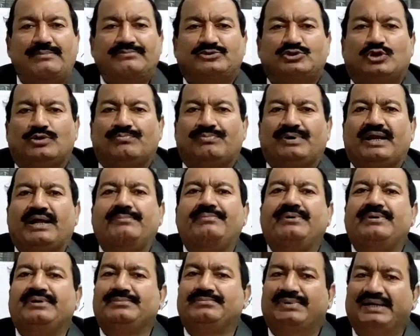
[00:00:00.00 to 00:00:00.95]
आम तौर पर
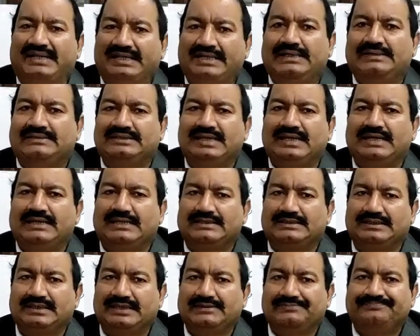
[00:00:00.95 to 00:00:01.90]
हम बड़ी गलतियां
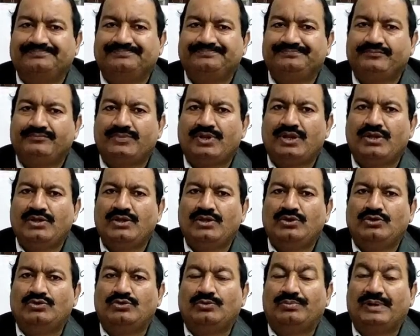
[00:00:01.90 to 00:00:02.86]
करते हैं
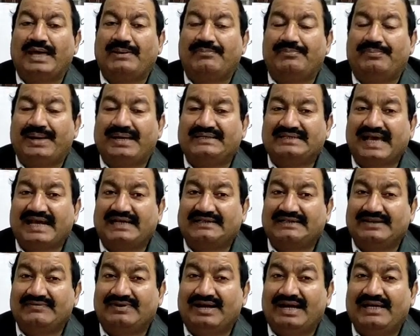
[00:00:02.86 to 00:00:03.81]
तो
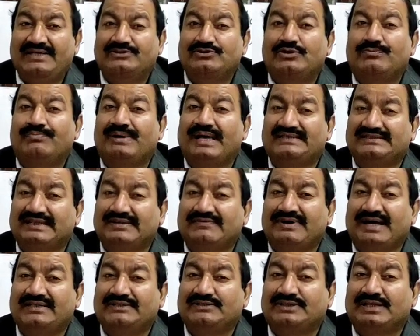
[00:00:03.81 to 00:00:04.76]
एक्टिव वॉइस और पैसे
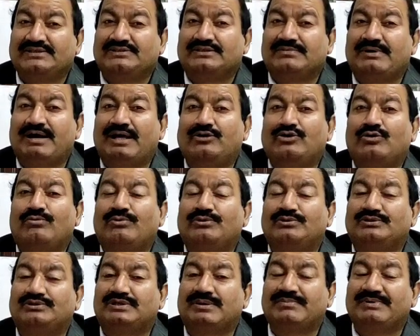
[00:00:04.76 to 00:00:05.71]
वॉइस के इस्तेमाल
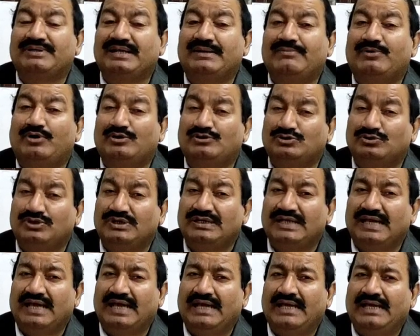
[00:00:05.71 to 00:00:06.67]
को समझना बहुत
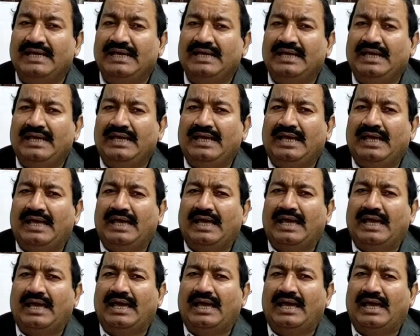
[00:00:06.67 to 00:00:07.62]
ज़रूरी है
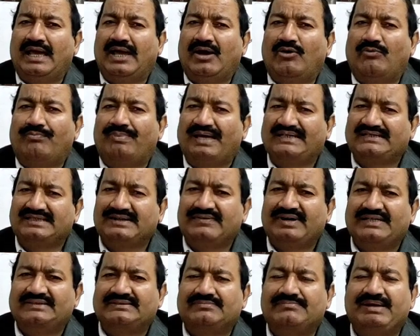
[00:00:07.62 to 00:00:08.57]
और पैसे
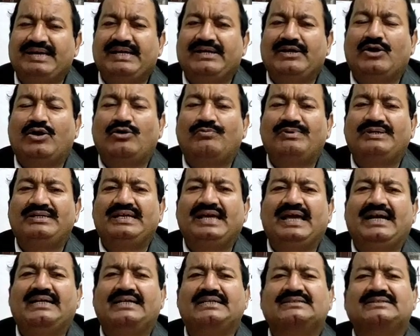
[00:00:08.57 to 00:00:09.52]
वॉइस पे एक और भी
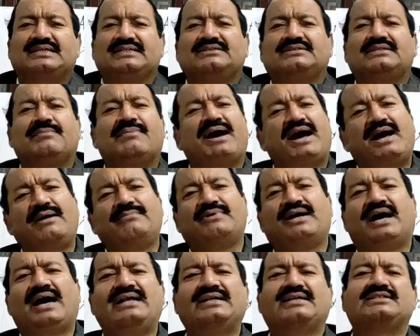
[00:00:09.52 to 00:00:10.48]
यह है कि इसके
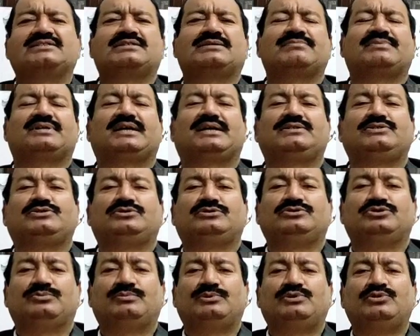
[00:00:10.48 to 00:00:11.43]
तमाम हर किस्म के
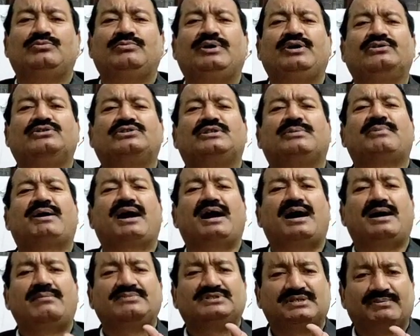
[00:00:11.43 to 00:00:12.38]
जुमलों में और
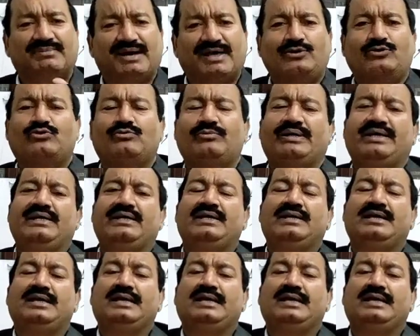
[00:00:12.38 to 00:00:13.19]
तमाम ज़मानों में